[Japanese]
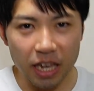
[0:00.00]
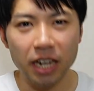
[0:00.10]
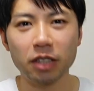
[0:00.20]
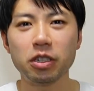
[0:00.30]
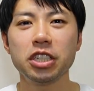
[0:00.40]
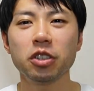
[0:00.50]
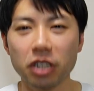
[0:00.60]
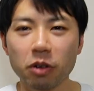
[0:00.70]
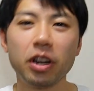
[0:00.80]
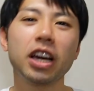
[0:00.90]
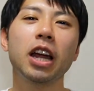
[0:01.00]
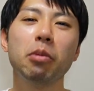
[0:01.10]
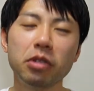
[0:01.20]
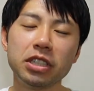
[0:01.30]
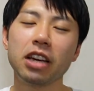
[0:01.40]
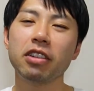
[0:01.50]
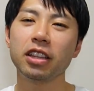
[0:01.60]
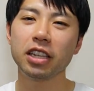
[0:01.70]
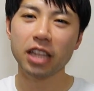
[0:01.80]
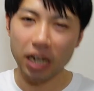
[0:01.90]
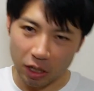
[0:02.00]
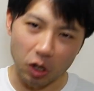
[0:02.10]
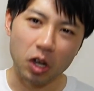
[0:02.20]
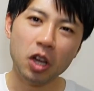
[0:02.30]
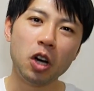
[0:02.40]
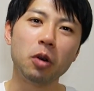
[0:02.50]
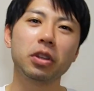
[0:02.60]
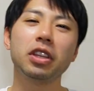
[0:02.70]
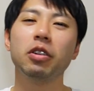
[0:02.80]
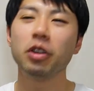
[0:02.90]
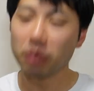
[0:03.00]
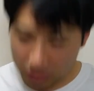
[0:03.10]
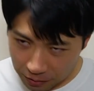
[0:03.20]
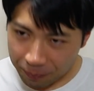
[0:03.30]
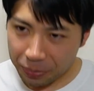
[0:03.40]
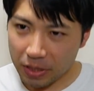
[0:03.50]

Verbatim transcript: エラと一緒にこれからもオズニャクやっていきたいなと思っております。